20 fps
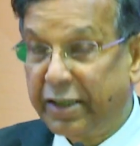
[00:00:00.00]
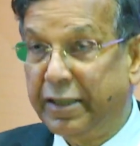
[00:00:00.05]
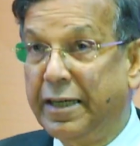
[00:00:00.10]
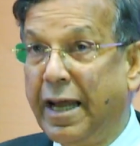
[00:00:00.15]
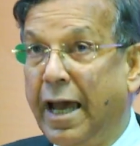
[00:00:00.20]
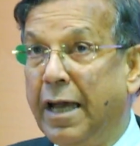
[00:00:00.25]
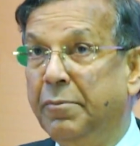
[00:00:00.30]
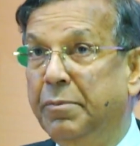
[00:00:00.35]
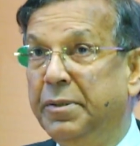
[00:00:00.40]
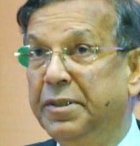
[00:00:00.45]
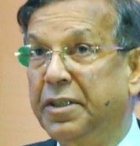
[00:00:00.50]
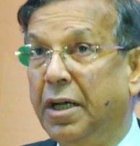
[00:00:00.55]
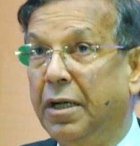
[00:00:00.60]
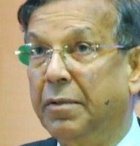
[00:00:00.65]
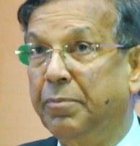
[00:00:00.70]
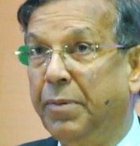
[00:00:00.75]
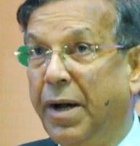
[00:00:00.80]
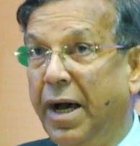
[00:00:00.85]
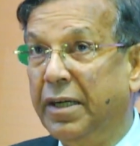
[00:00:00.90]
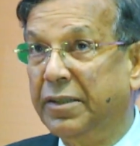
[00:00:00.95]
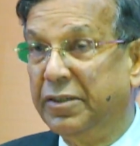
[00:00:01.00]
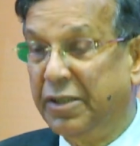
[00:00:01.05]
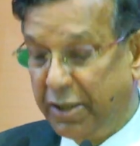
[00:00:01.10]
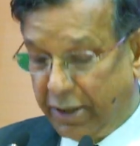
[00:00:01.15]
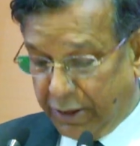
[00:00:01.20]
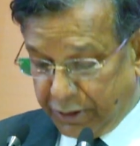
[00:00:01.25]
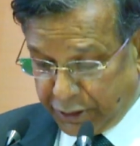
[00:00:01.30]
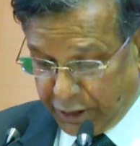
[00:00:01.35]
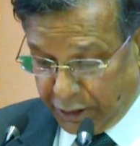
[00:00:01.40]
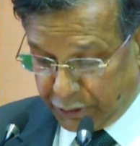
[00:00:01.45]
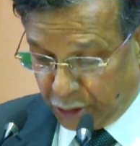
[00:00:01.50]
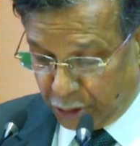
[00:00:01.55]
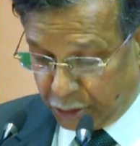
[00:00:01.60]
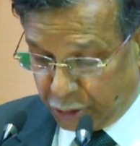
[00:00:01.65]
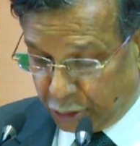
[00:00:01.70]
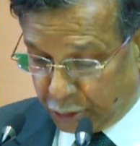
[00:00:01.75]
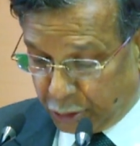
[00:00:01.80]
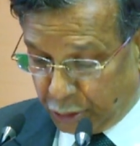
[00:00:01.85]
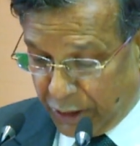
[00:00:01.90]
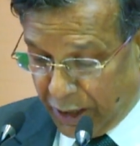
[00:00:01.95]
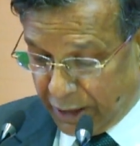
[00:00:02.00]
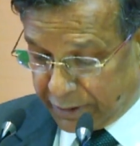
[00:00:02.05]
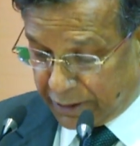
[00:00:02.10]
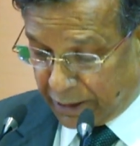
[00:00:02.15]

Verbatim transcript: ন্যায় বিচার পান সেজন্য দুই